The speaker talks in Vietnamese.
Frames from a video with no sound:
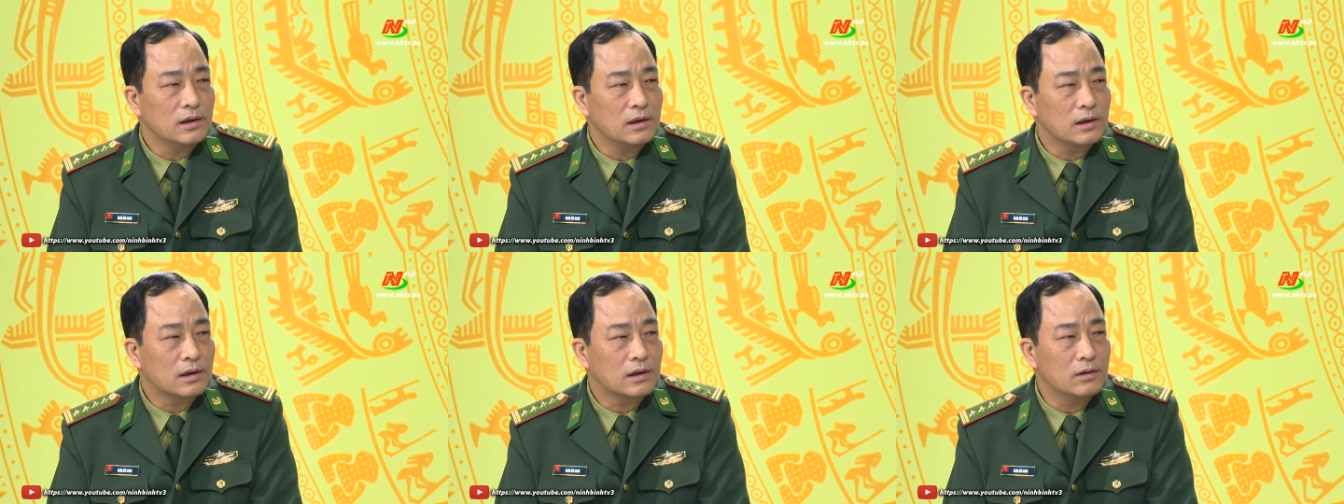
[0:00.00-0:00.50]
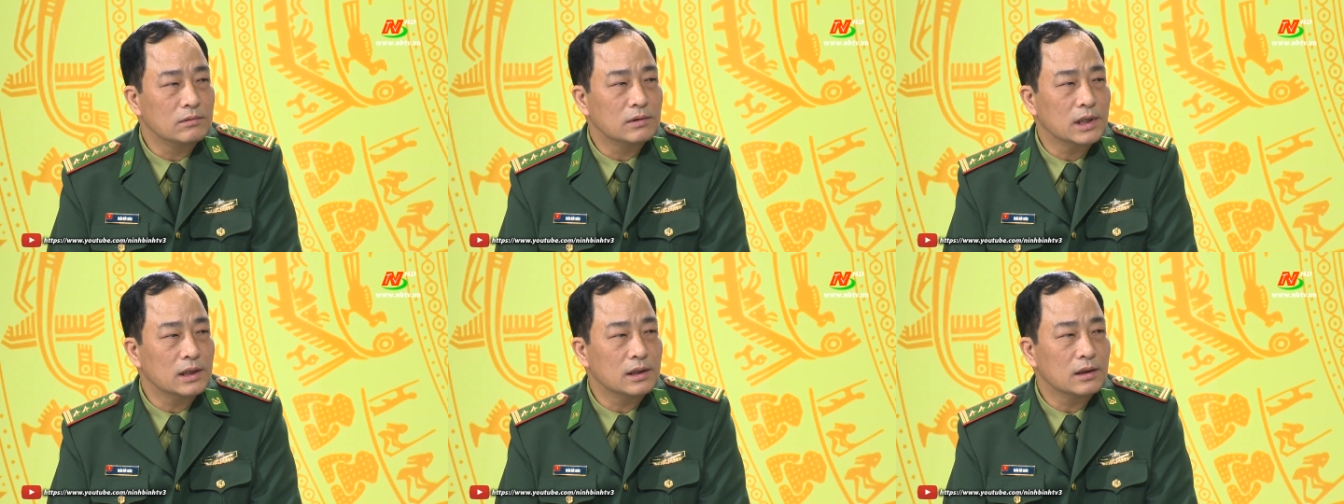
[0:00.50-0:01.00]
là
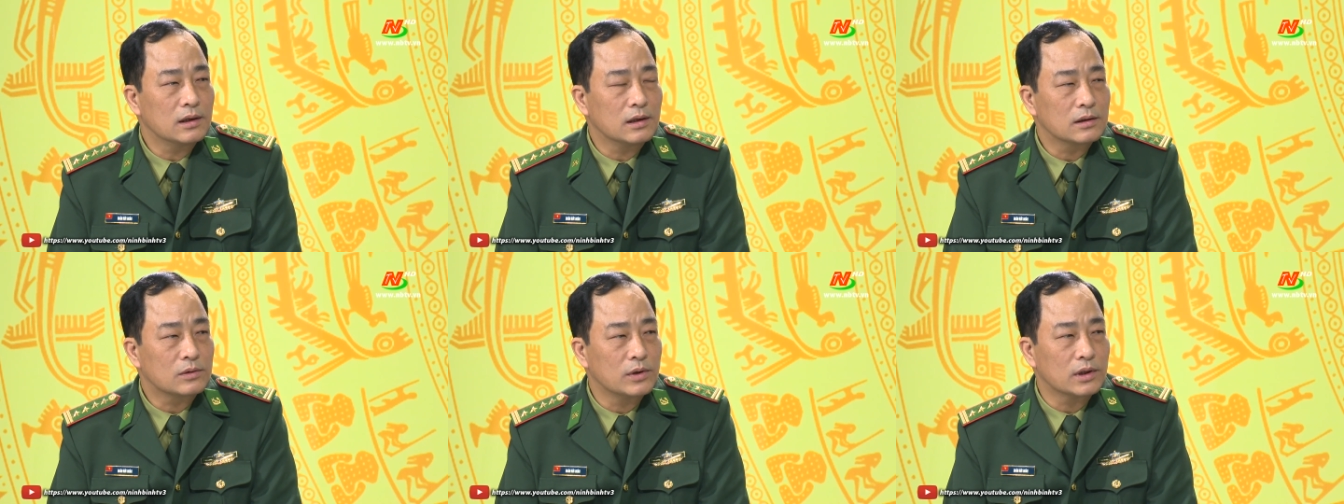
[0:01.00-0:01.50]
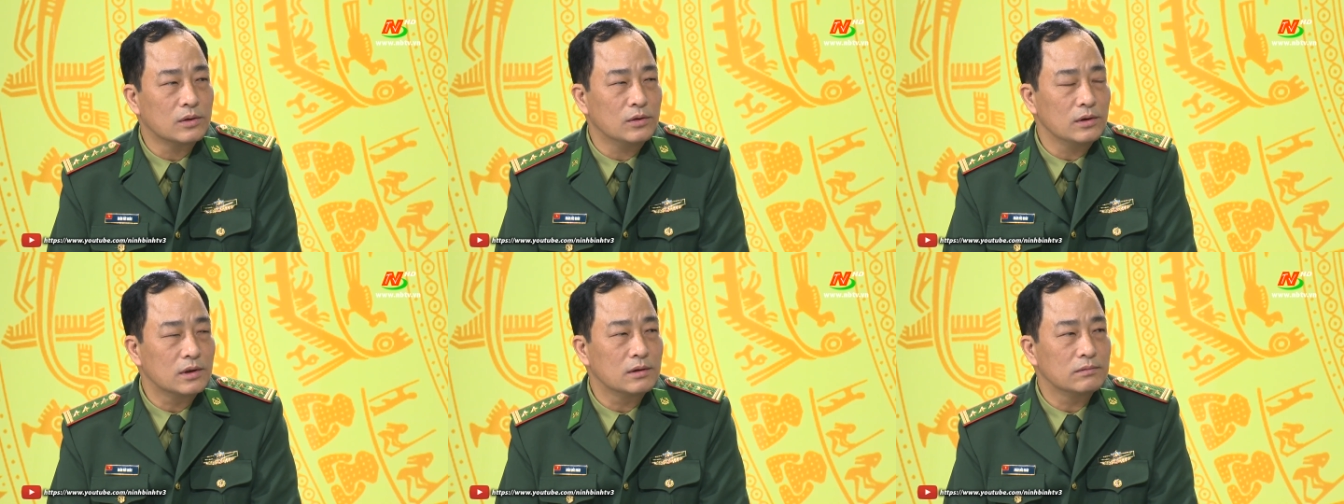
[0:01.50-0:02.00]
không gây à, tuyệt
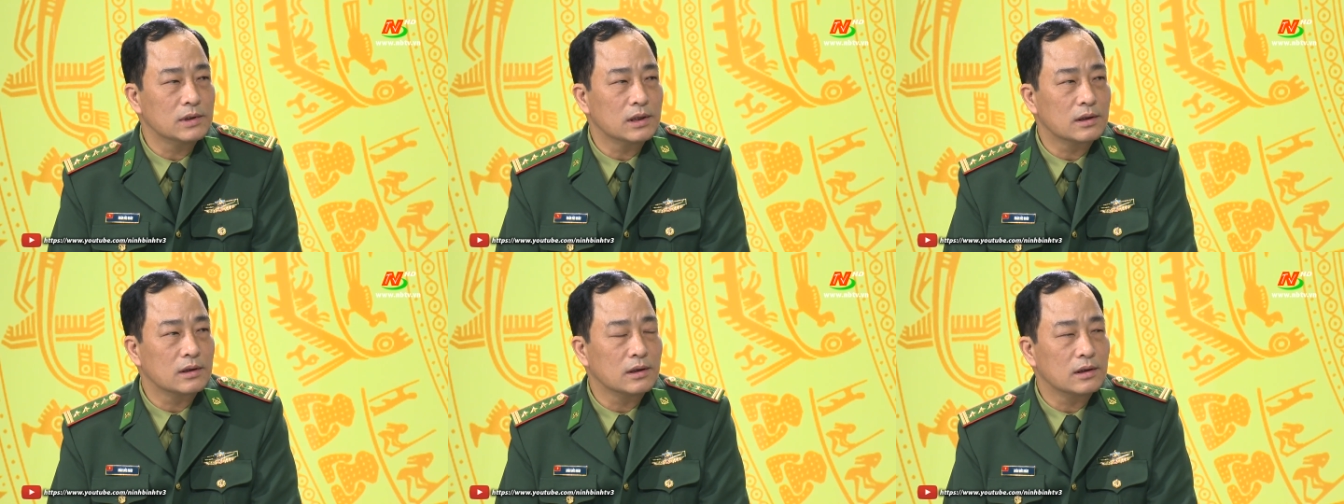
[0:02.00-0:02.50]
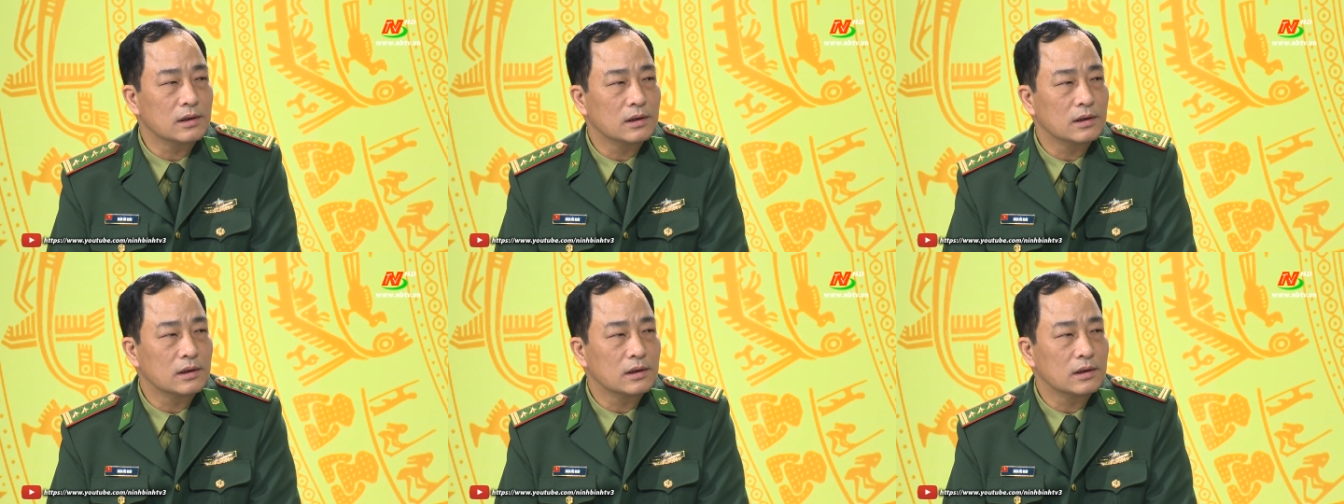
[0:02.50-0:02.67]
đối không được à,